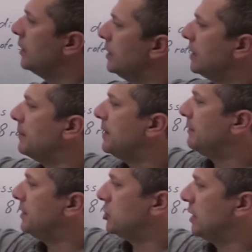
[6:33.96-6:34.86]
ich habe
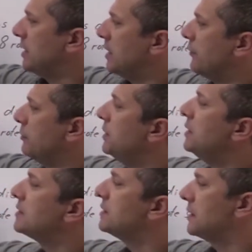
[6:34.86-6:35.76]
eine Wahrscheinlichkeit von
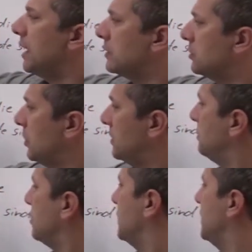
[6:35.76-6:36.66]
mindestens
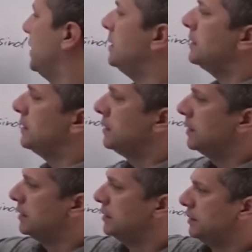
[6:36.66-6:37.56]
98
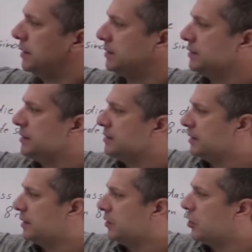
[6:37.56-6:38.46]
dass
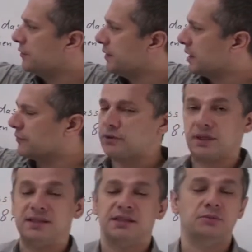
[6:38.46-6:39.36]
diese Häufigkeit von
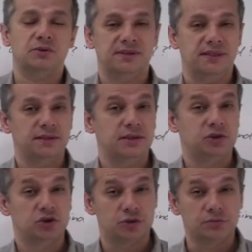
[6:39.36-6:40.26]
30
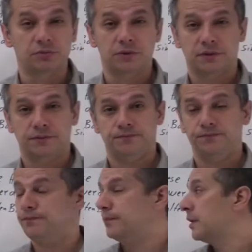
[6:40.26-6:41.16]
stimmt.
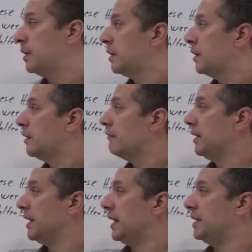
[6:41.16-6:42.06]

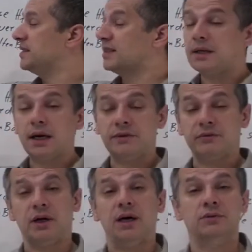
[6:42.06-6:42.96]
Wenn ich eine Sicherheit
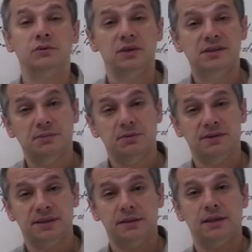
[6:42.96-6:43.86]
von 98
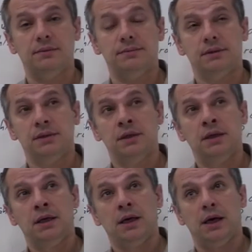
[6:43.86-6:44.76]
habe,
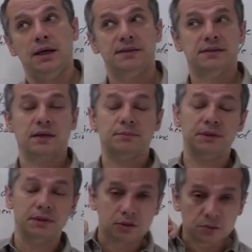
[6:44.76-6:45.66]
heißt es, ich habe
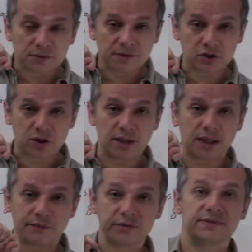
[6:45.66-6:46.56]
eine
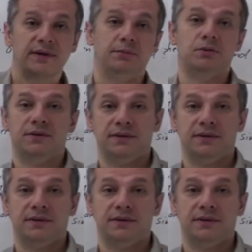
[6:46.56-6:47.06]
Irrtumswahrscheinlichkeit von 2